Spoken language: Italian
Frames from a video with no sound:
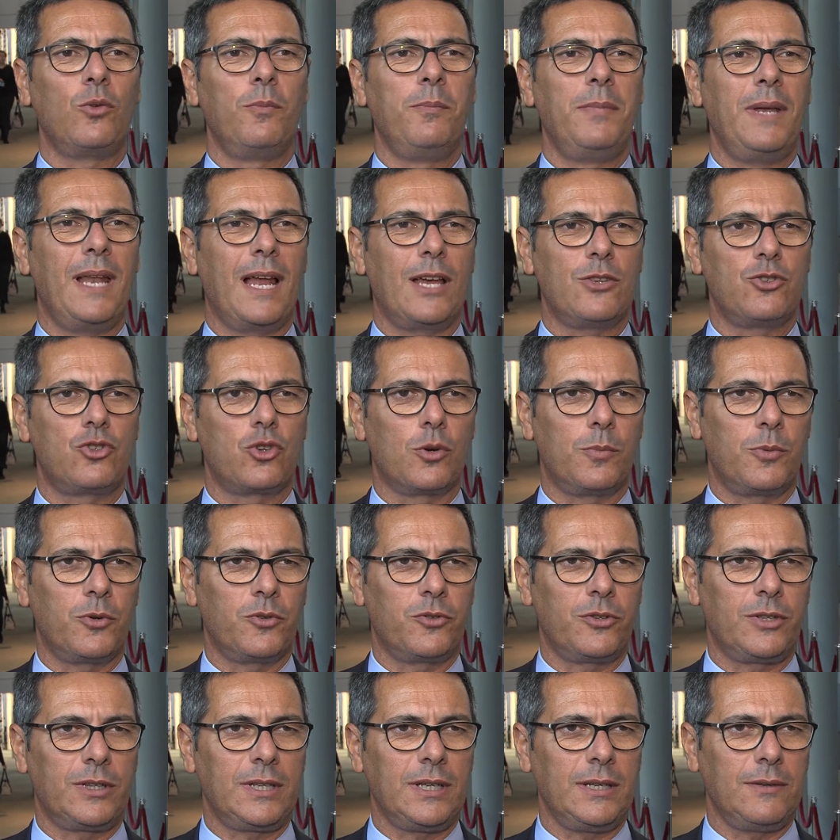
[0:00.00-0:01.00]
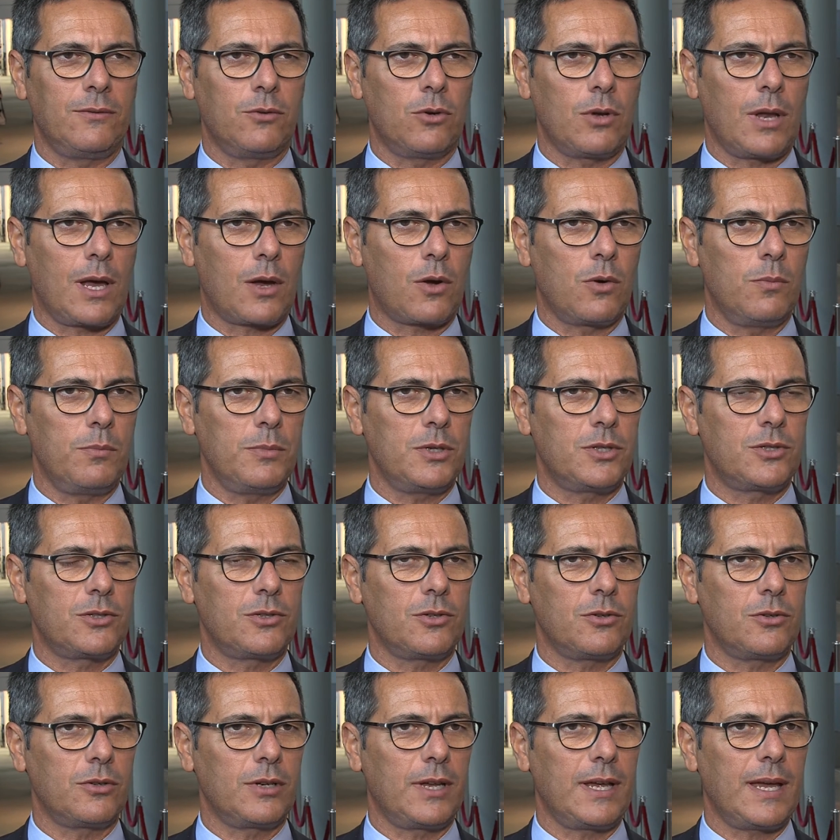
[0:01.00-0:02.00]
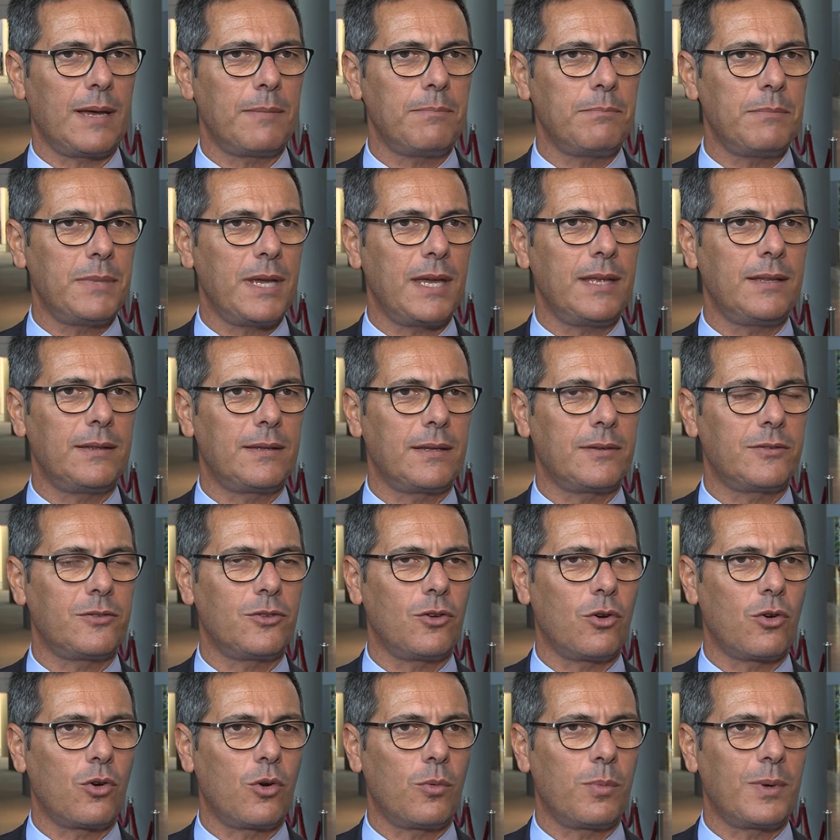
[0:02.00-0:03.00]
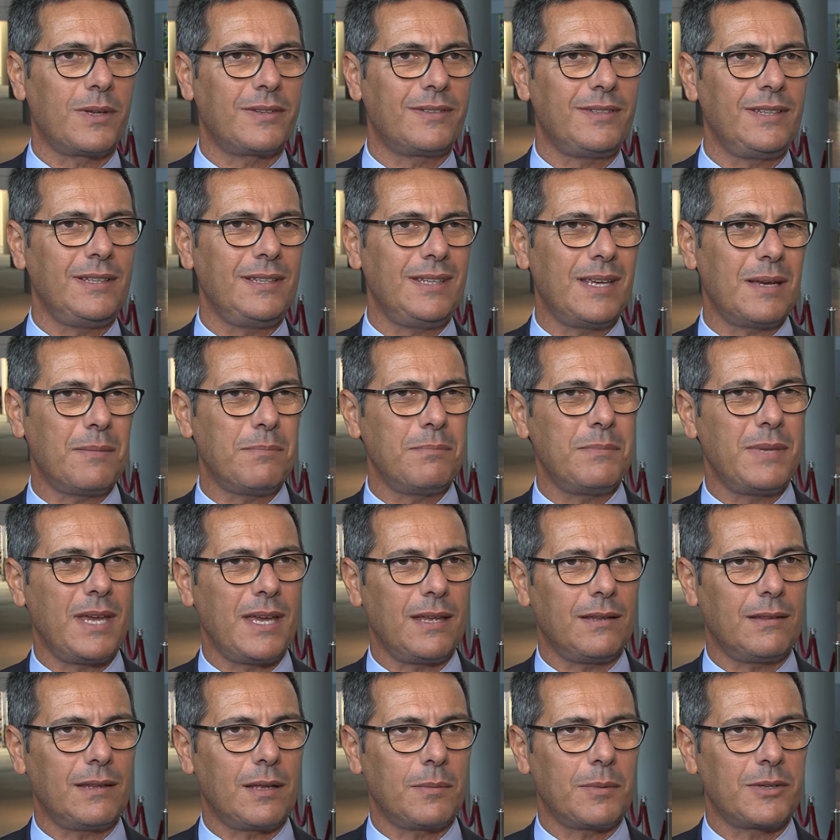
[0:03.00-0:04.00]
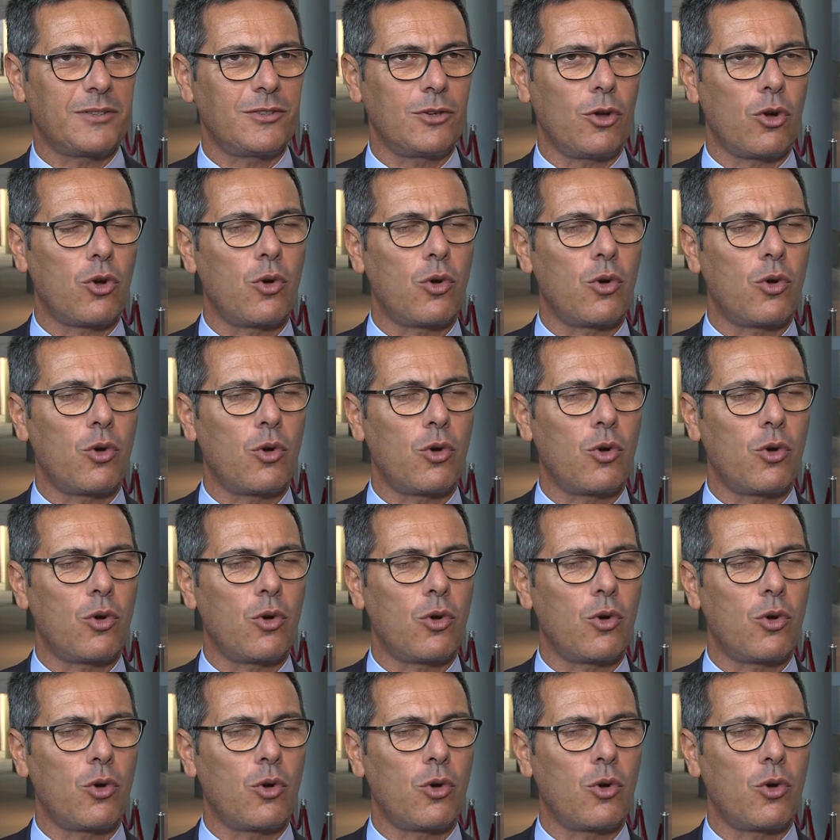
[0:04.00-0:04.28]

un bilancio positivo, la Commissione Ambiente si occupa sì di ambiente ma si